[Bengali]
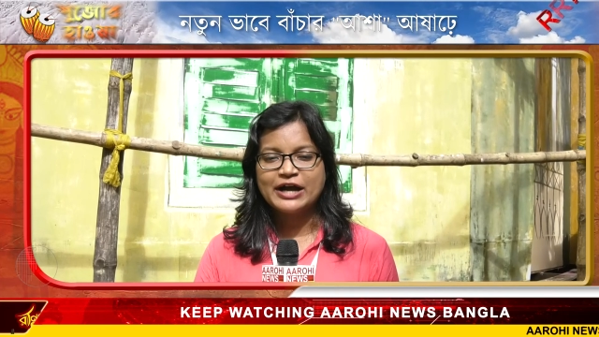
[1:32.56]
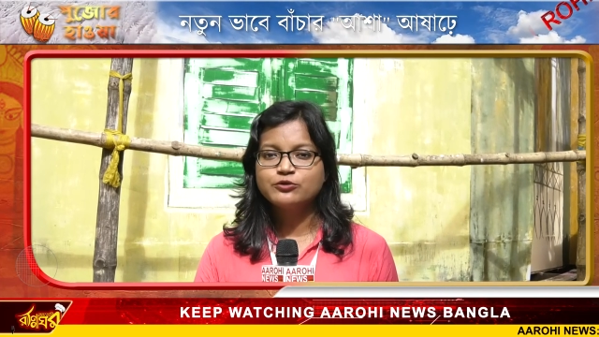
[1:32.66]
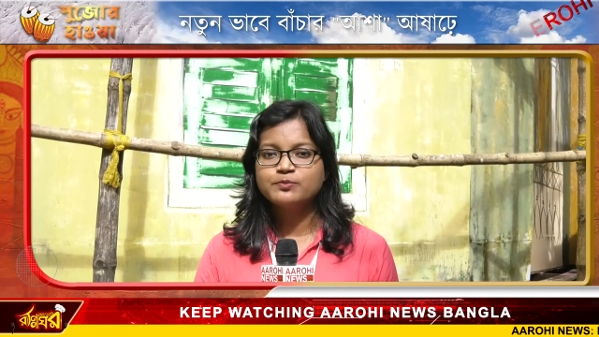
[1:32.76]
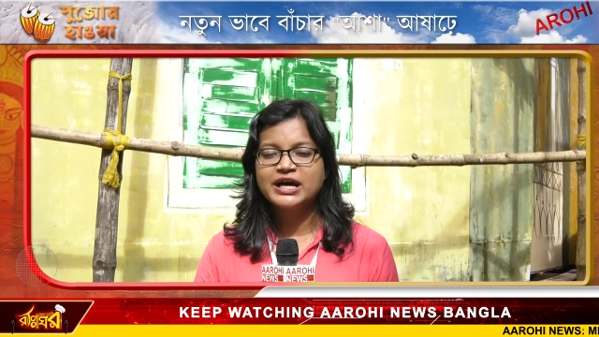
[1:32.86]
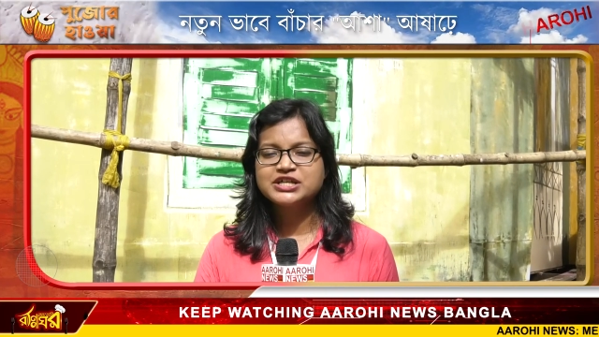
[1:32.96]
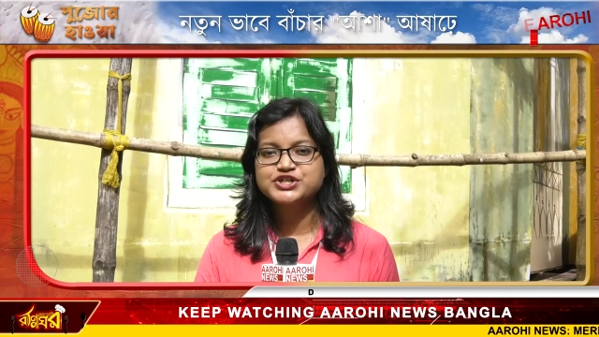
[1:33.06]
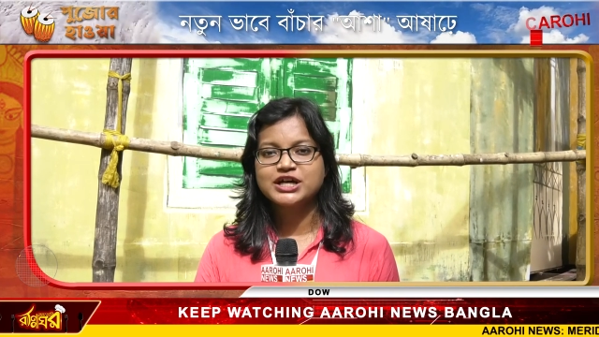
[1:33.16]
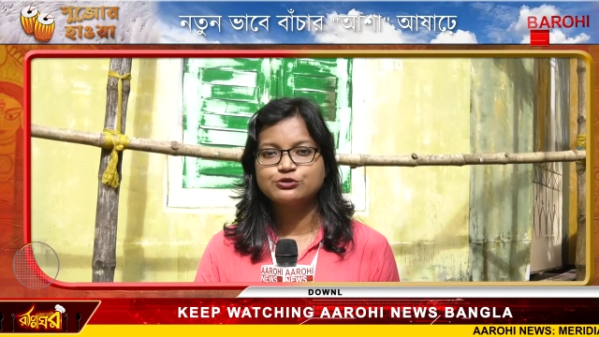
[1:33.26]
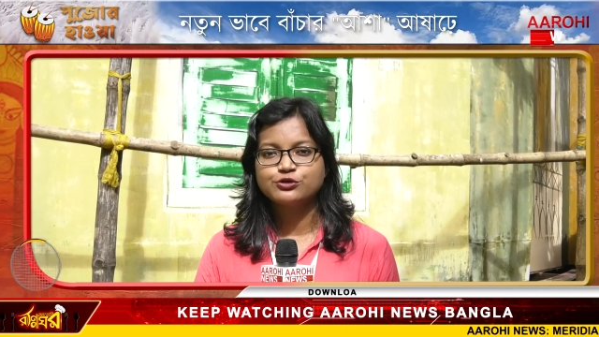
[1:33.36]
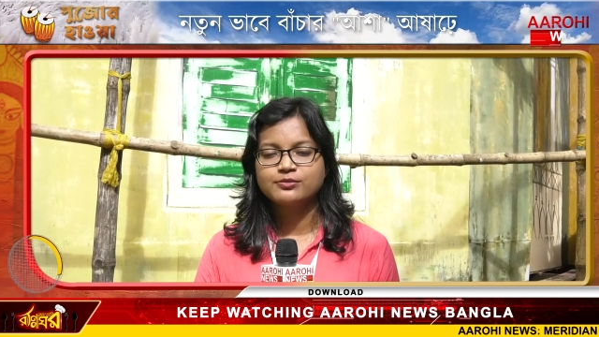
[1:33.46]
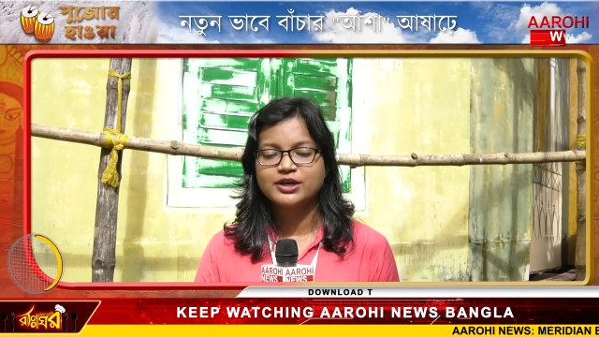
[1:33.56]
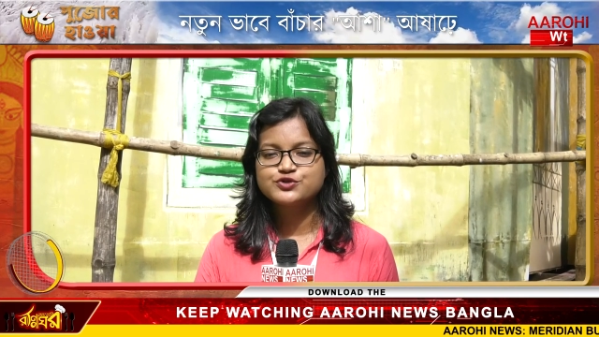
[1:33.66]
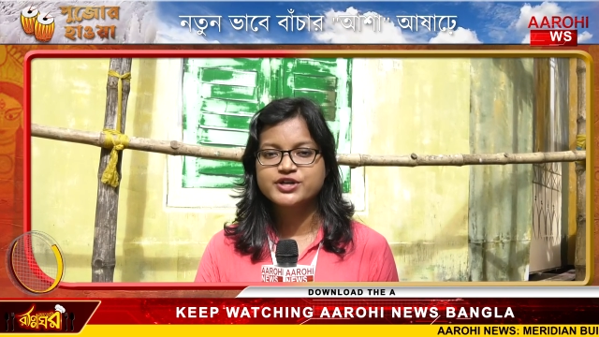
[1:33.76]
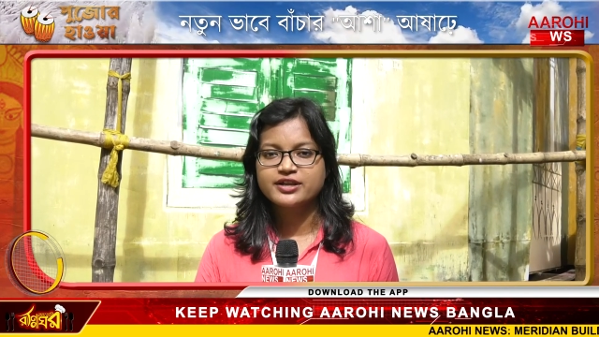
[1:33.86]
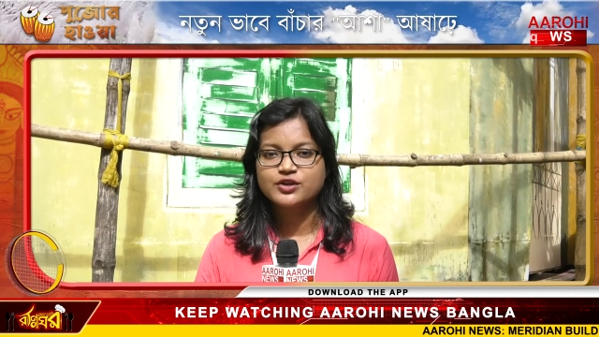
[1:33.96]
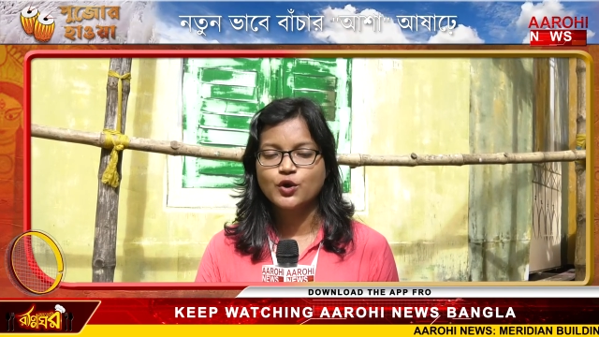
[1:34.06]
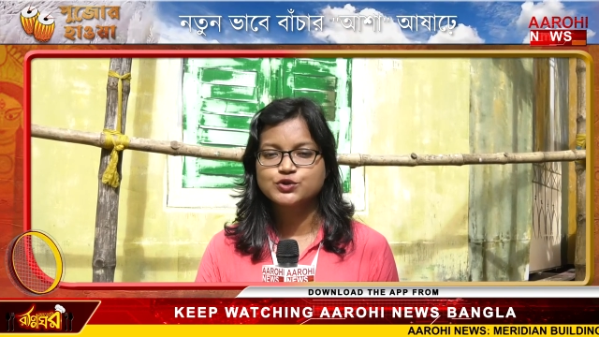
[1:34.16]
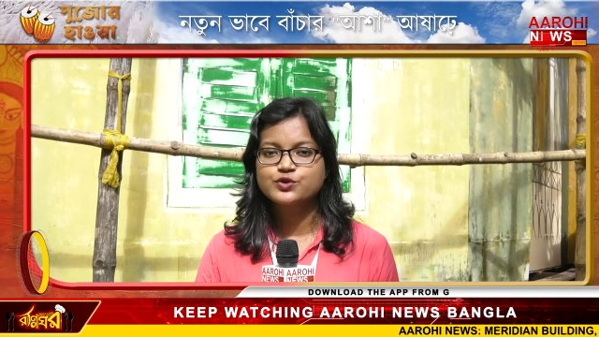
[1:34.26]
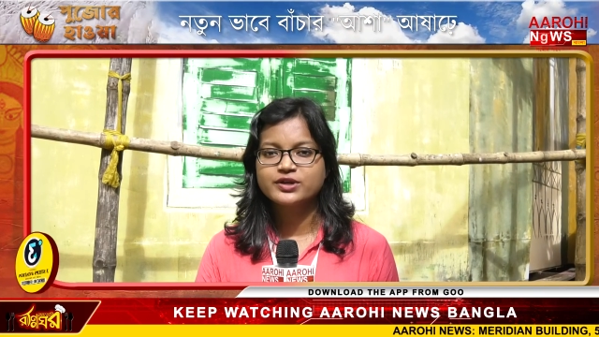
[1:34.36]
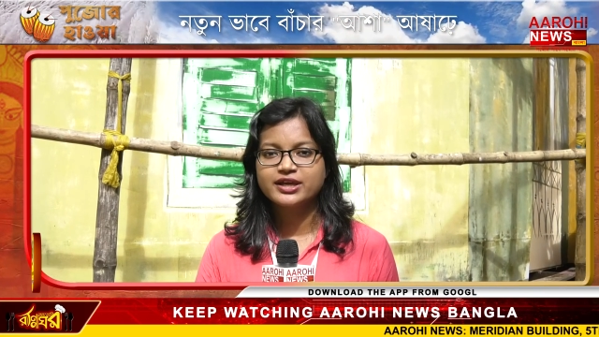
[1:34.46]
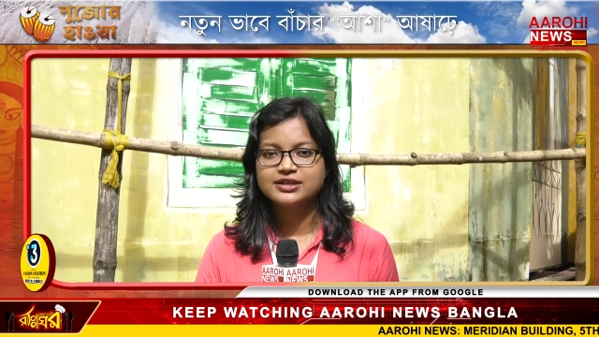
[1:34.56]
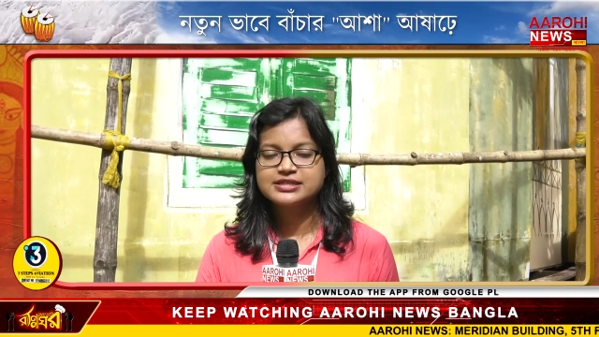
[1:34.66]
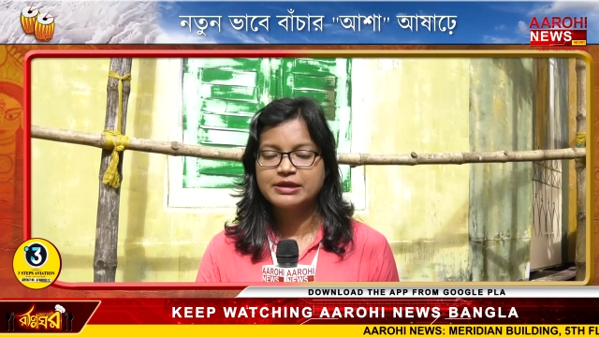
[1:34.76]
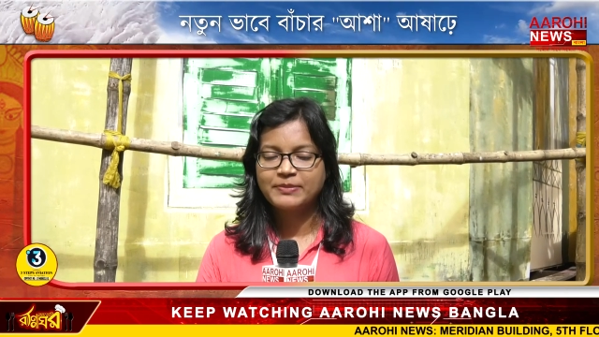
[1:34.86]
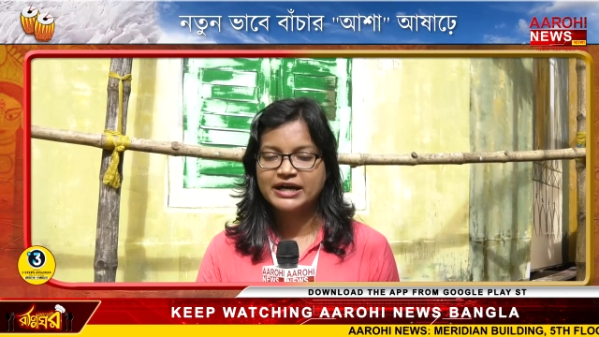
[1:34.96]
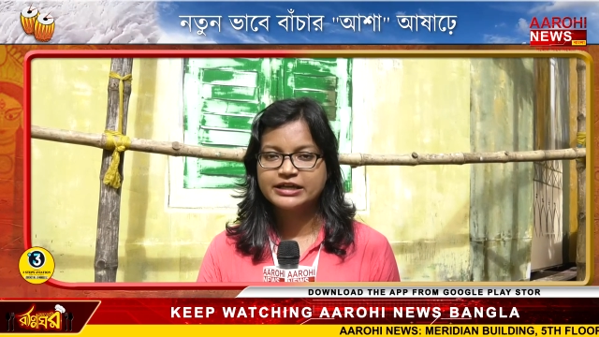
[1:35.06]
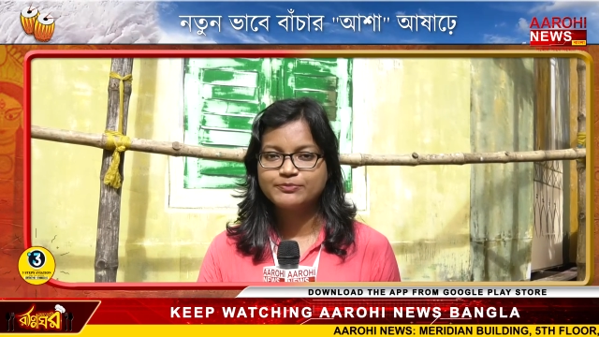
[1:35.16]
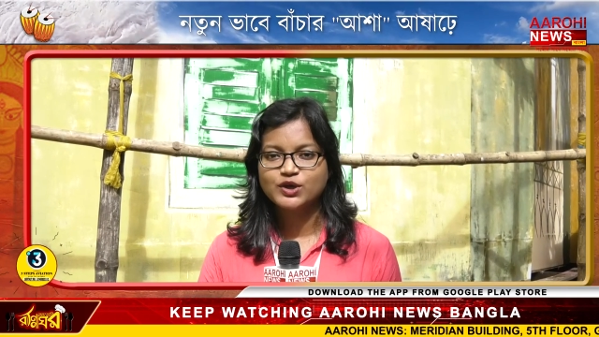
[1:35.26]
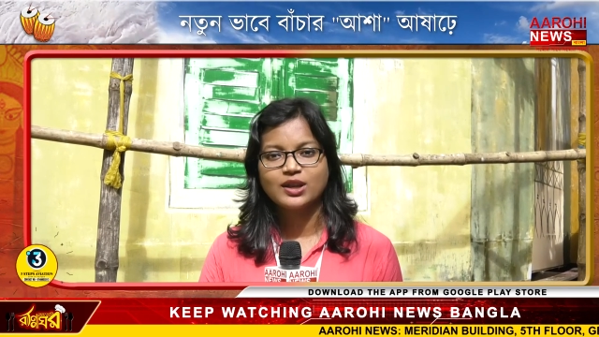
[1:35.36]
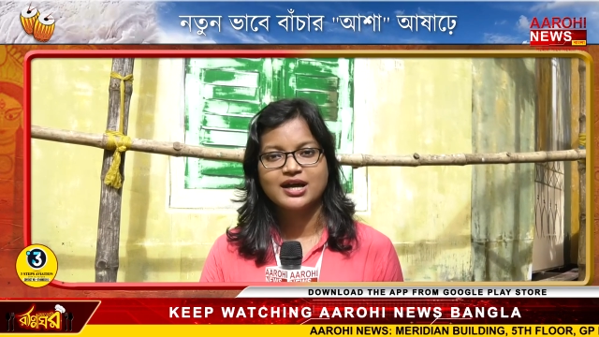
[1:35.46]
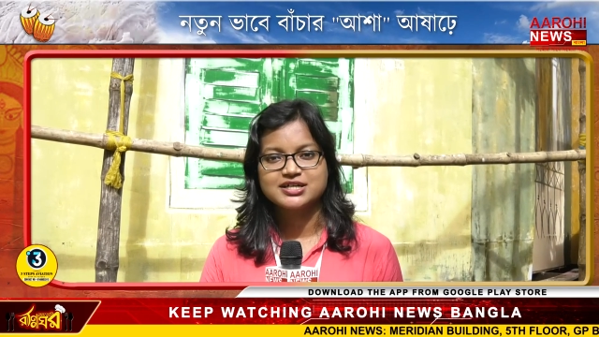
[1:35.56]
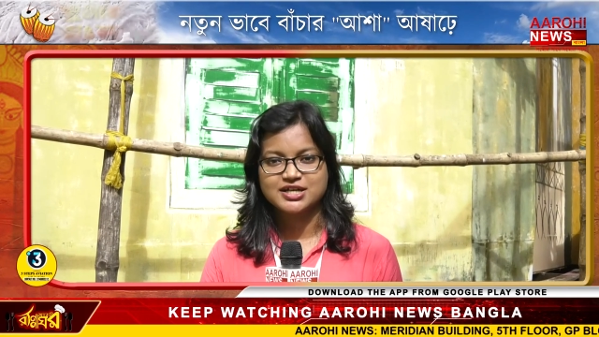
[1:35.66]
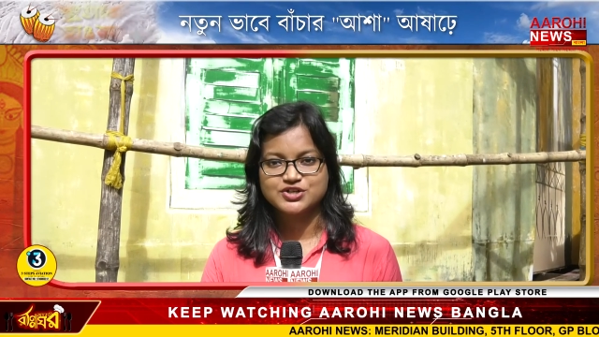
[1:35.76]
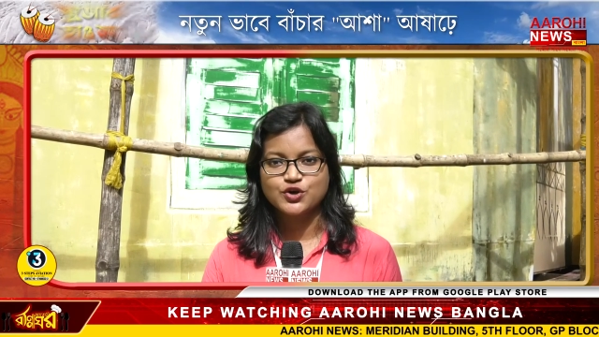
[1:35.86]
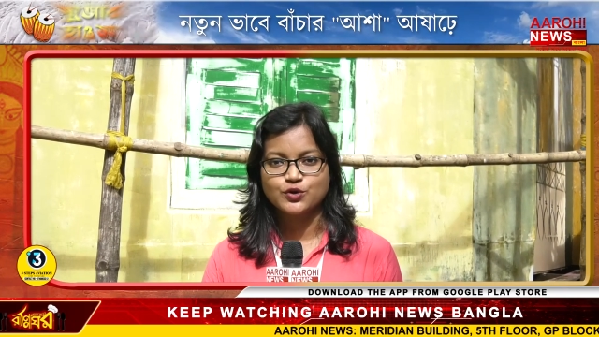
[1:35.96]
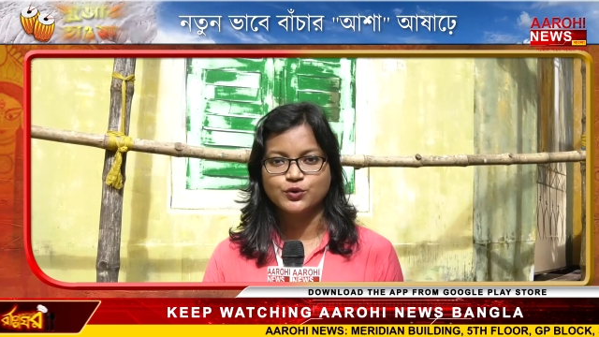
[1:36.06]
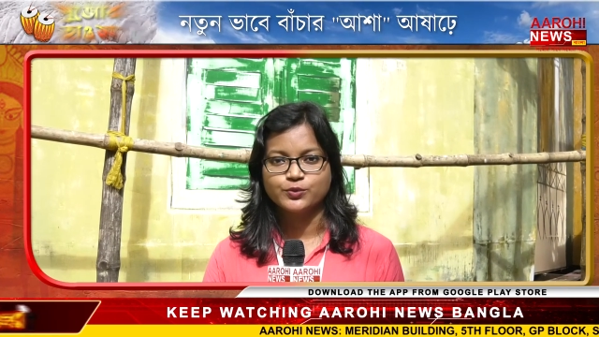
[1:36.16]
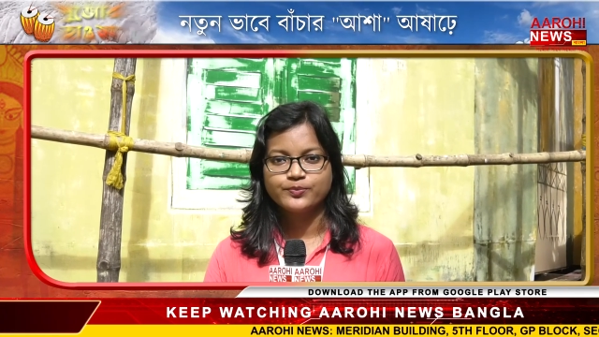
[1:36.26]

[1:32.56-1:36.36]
বারংবার সাধারণ মানুষের নজর কেড়েছে বাদামতলা আসার সংঘ